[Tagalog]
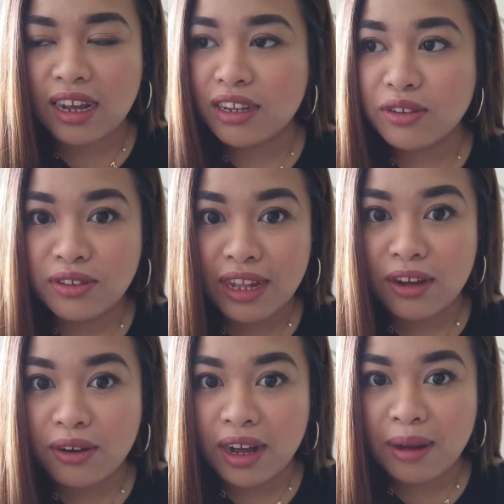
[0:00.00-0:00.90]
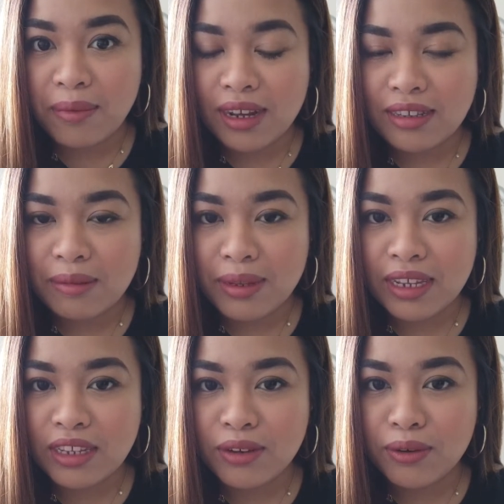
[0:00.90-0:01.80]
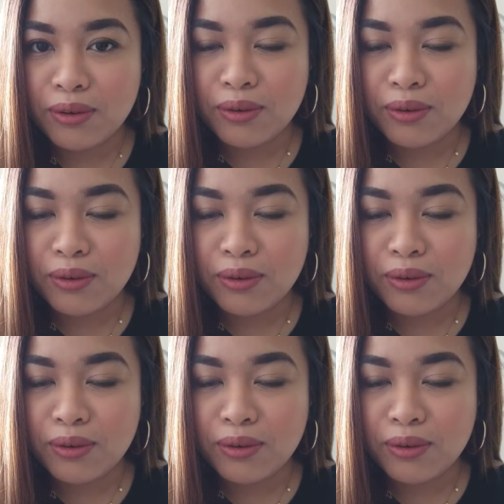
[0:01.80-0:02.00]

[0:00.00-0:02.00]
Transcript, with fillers: nag-ayos na ako ha. Ah. Baka sabihin nyo...